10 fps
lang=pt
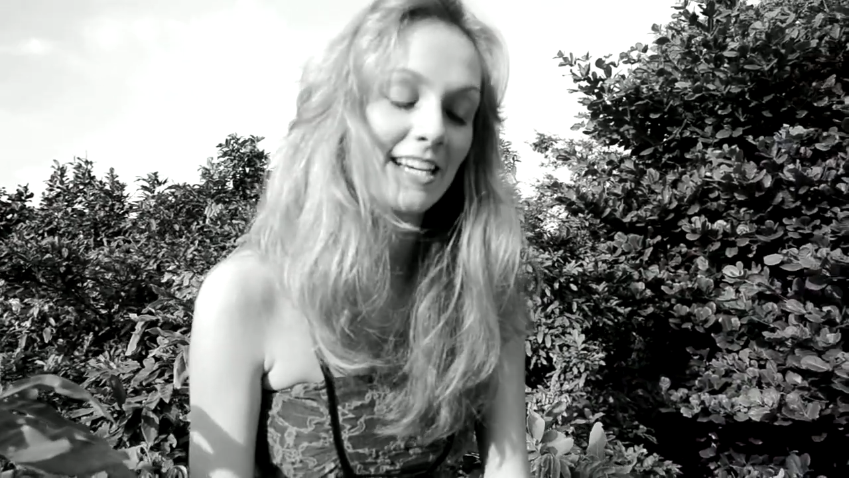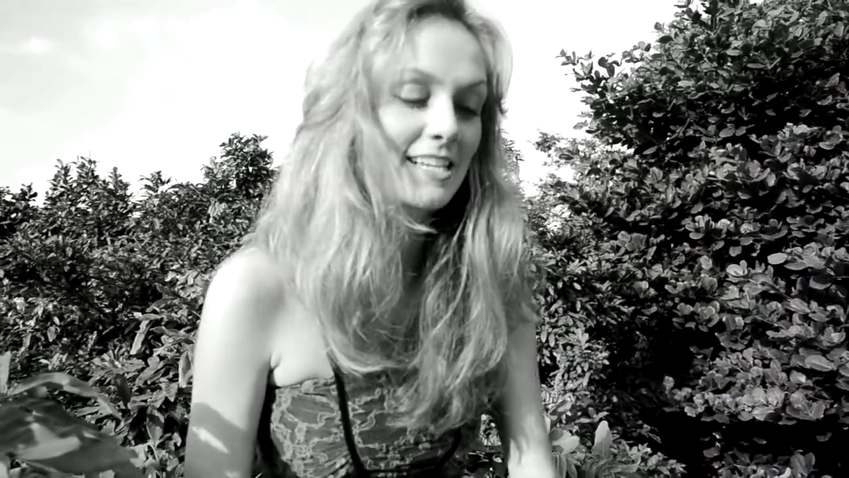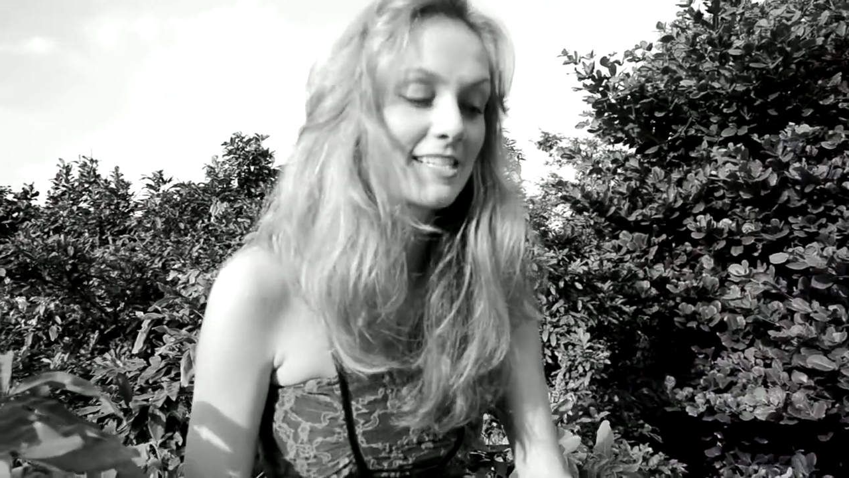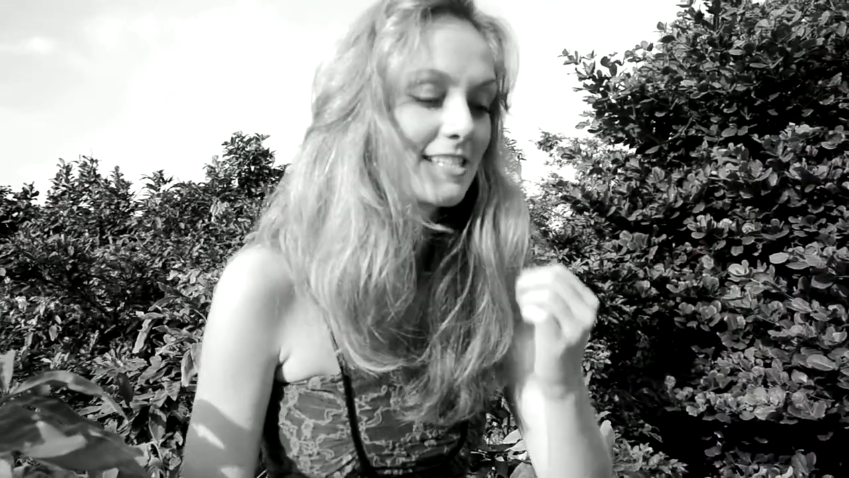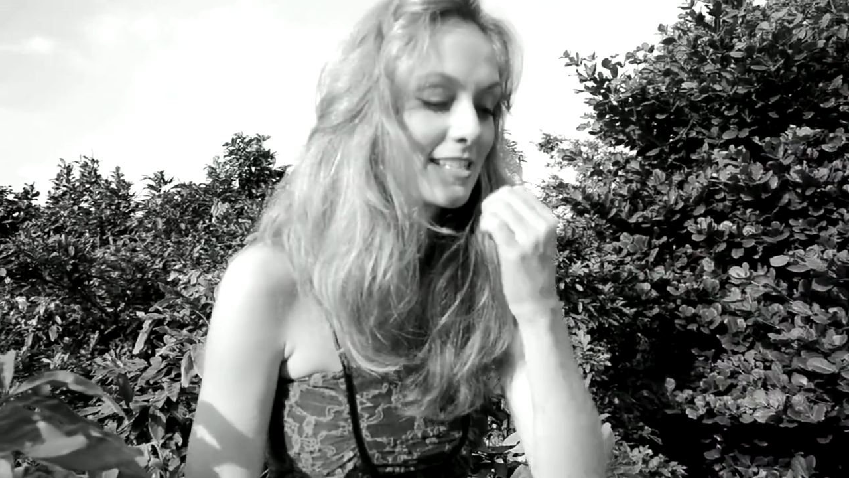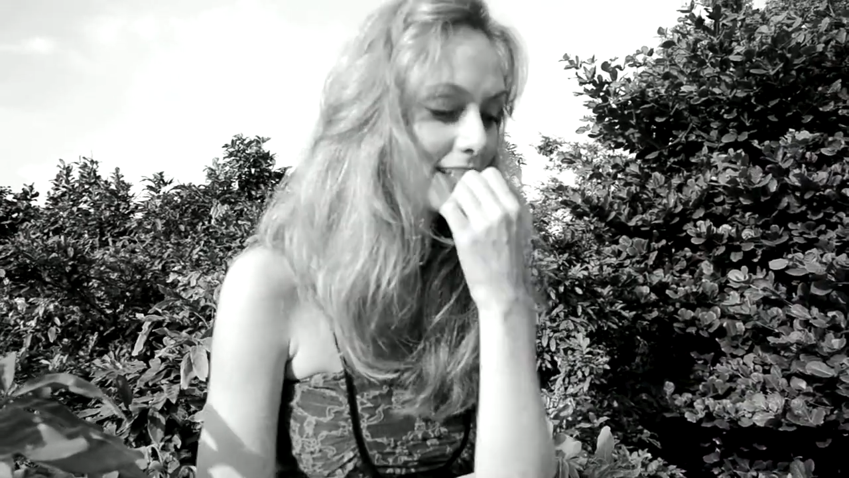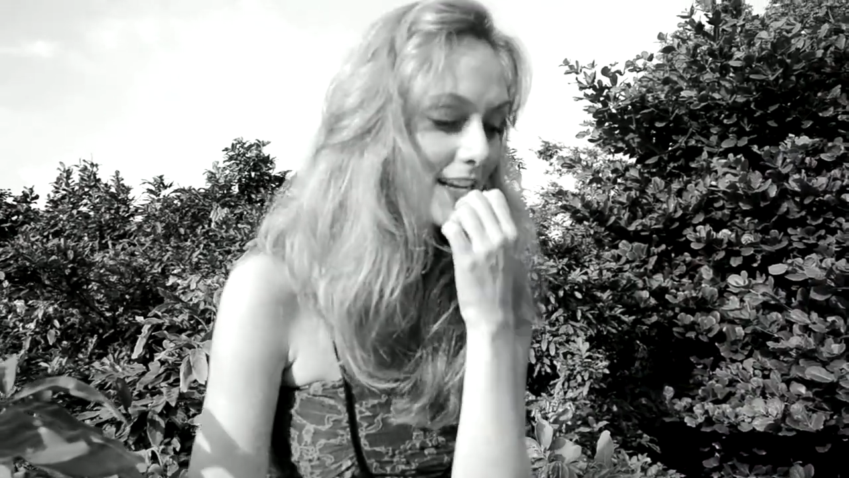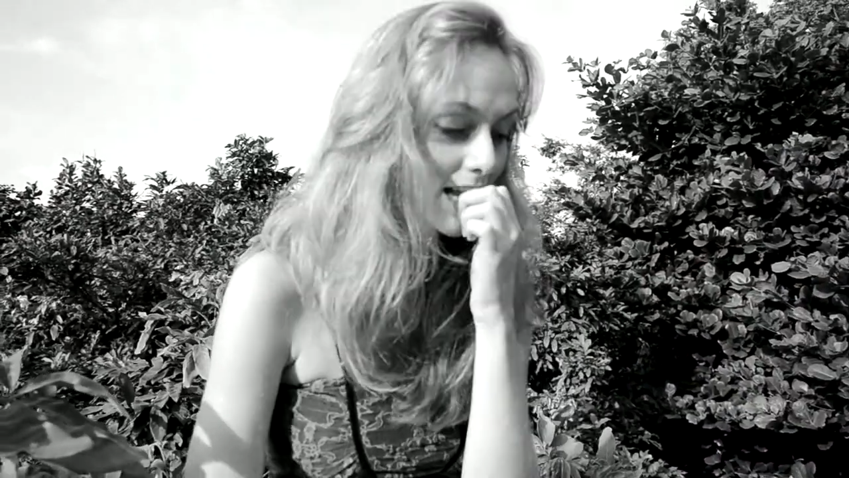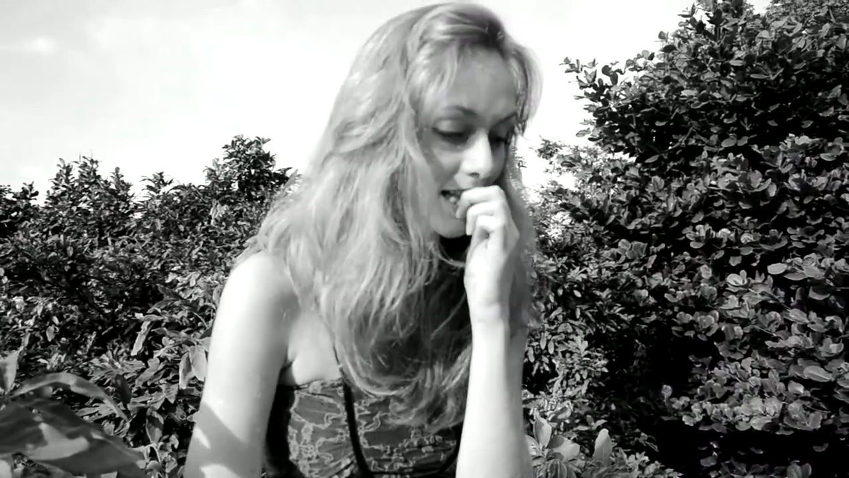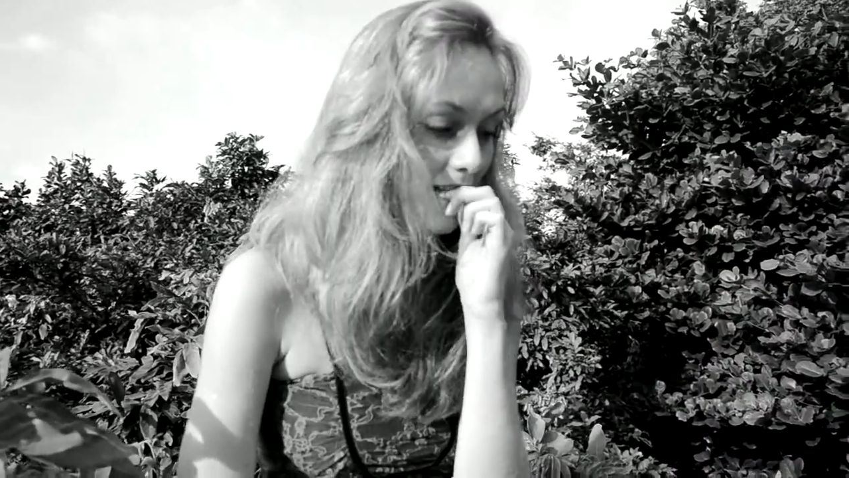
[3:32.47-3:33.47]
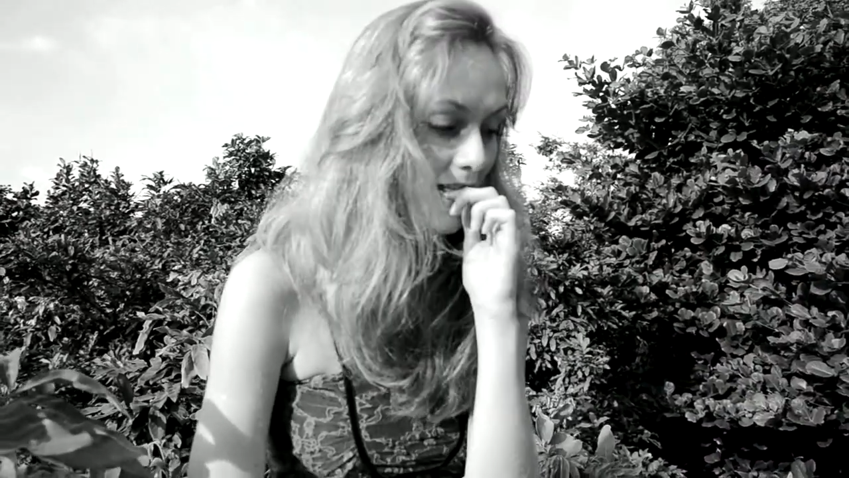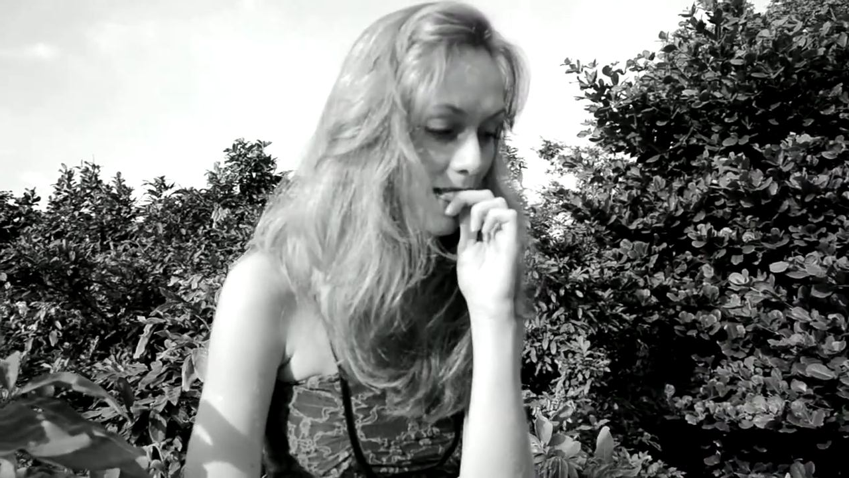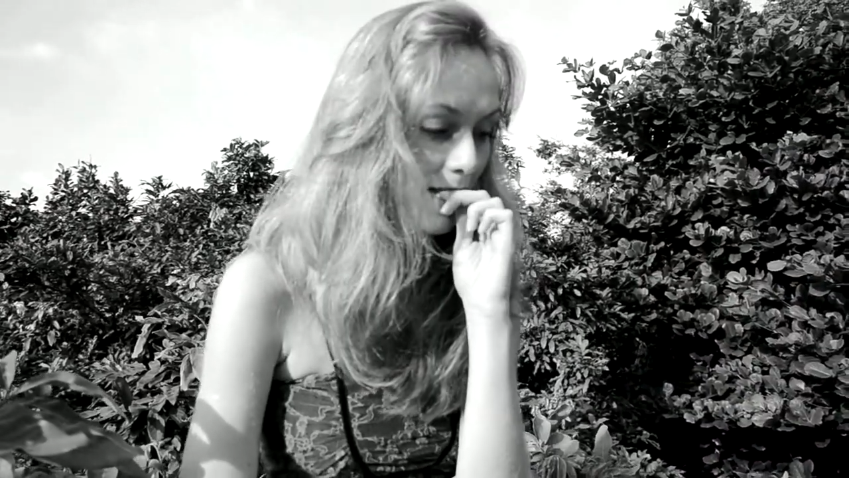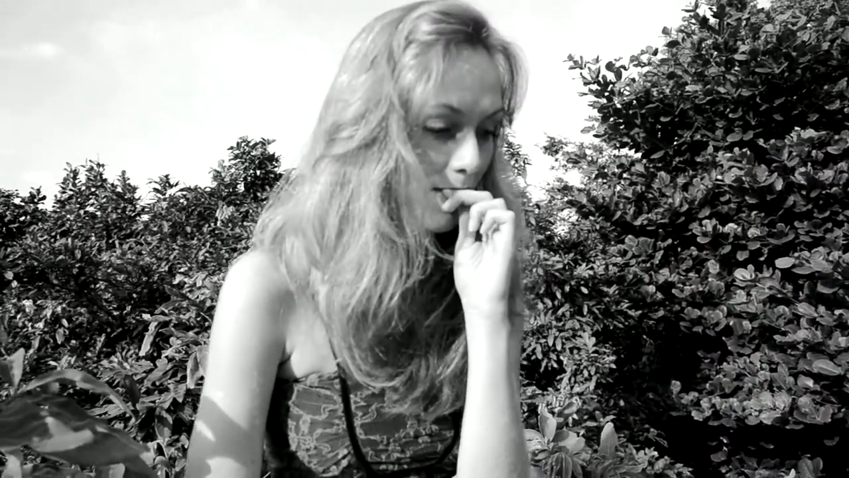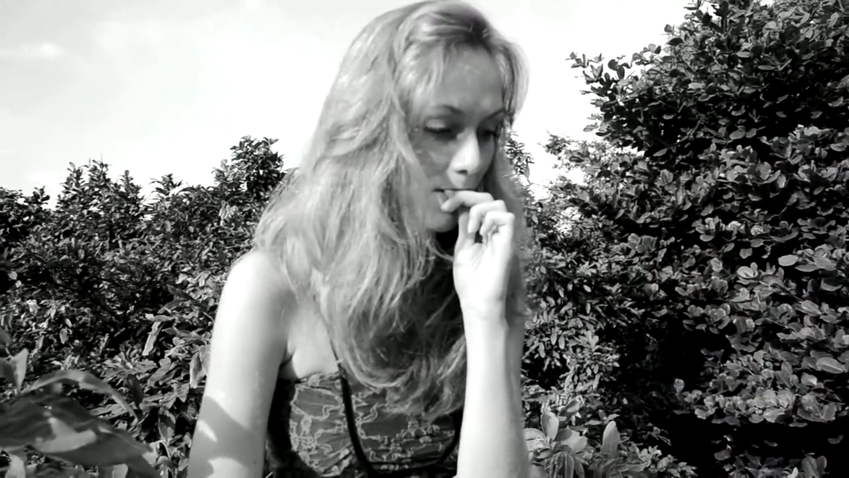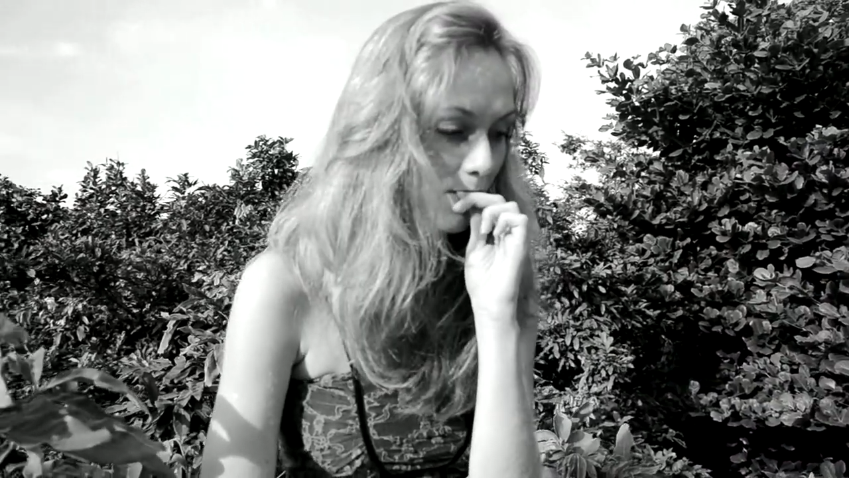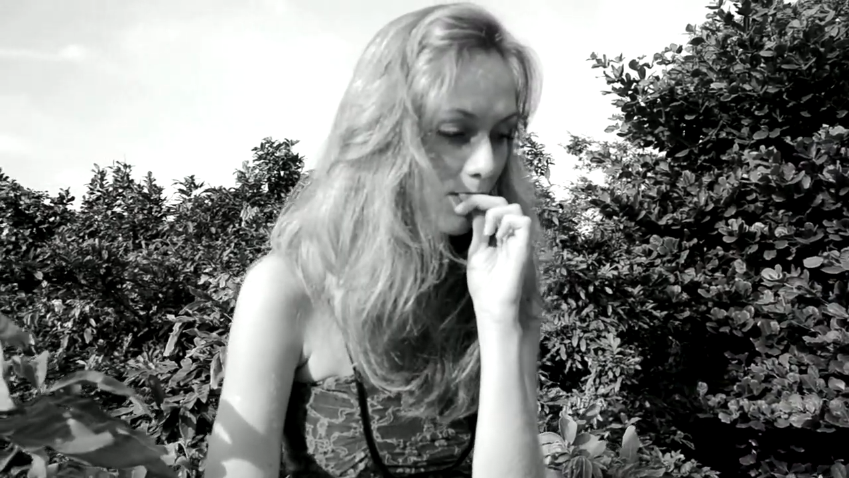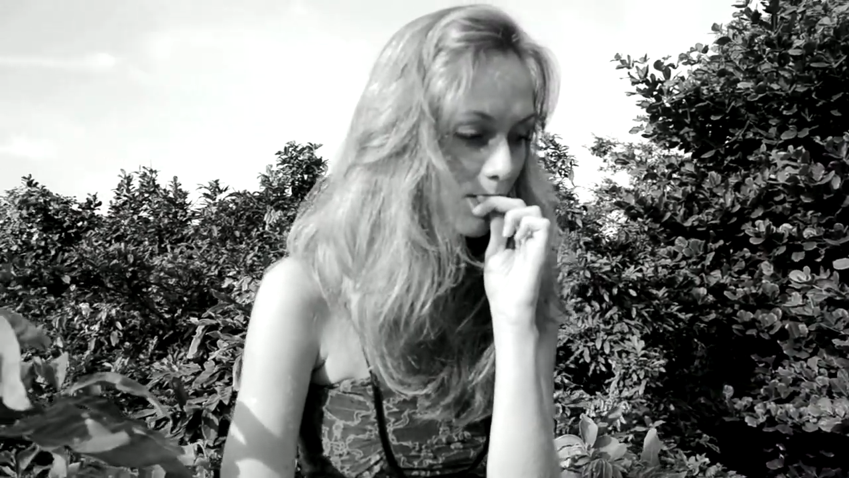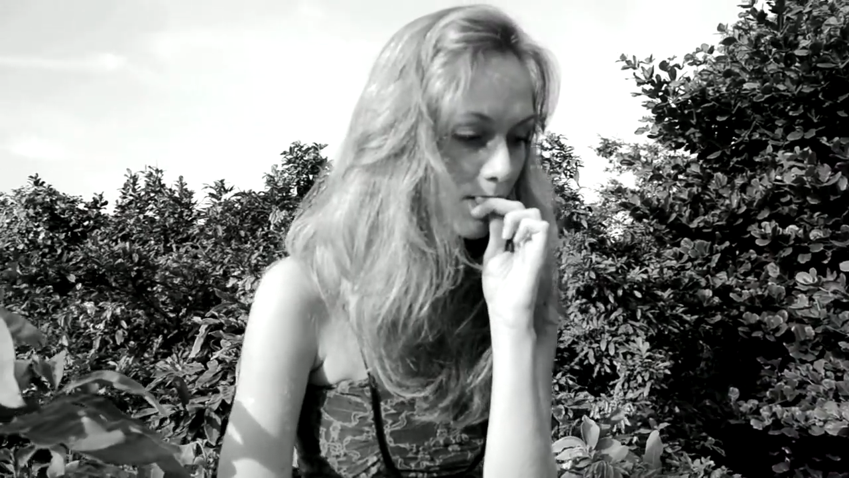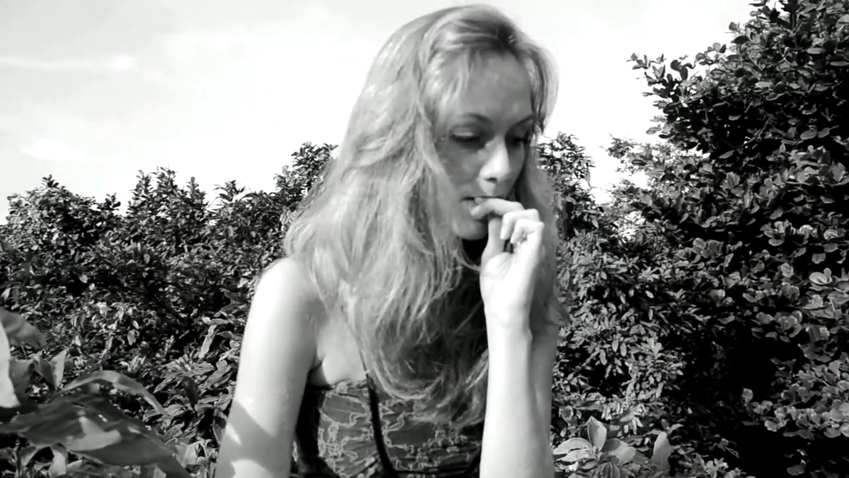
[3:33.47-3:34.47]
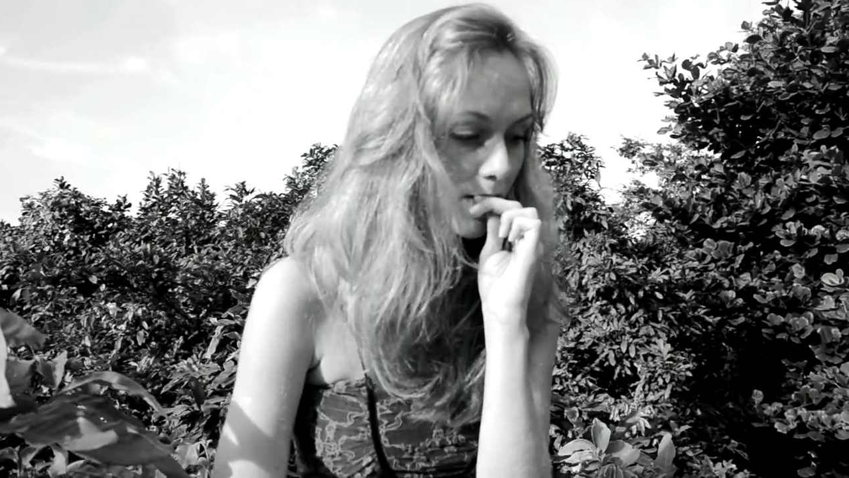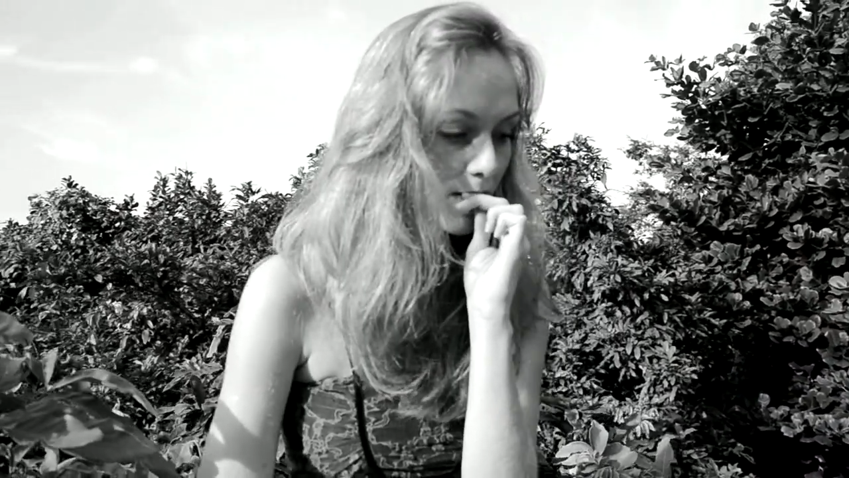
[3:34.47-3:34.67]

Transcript: Engraçada. Alguma frase, pode ser também,